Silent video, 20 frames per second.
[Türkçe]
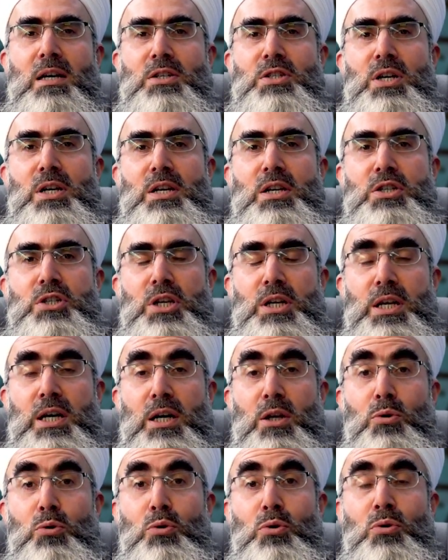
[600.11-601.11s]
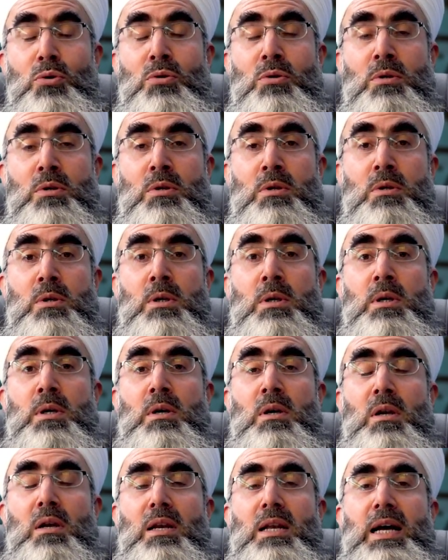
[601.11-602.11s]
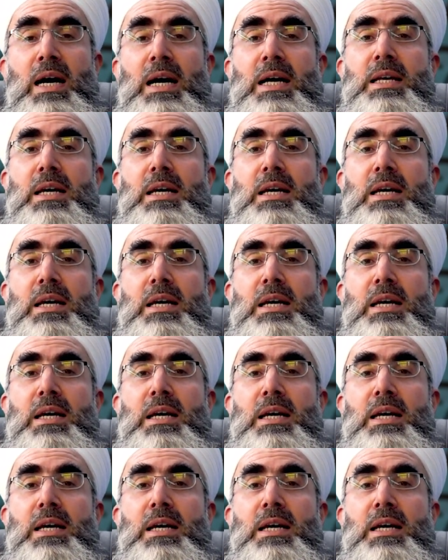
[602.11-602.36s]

Celle Celaluhu la